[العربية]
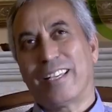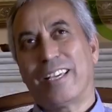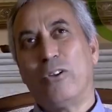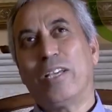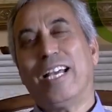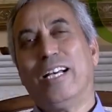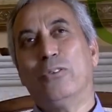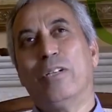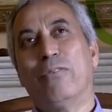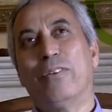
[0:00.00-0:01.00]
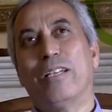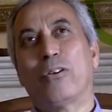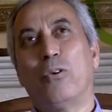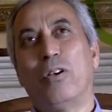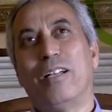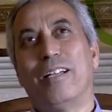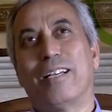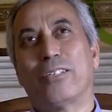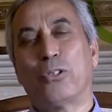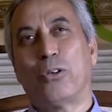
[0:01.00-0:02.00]
كانوا يقعدونا في
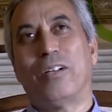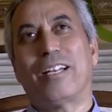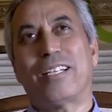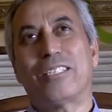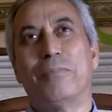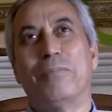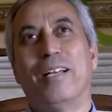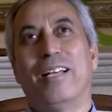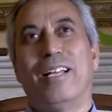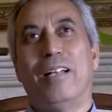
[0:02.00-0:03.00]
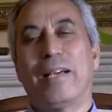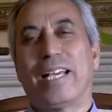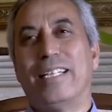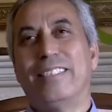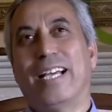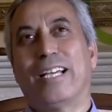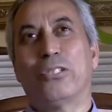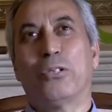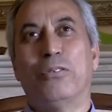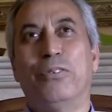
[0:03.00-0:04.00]
كل تدخل القسم المكان تاعك اللي
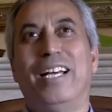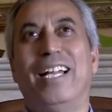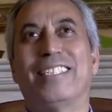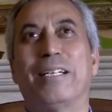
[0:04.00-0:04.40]
تقعد فيه على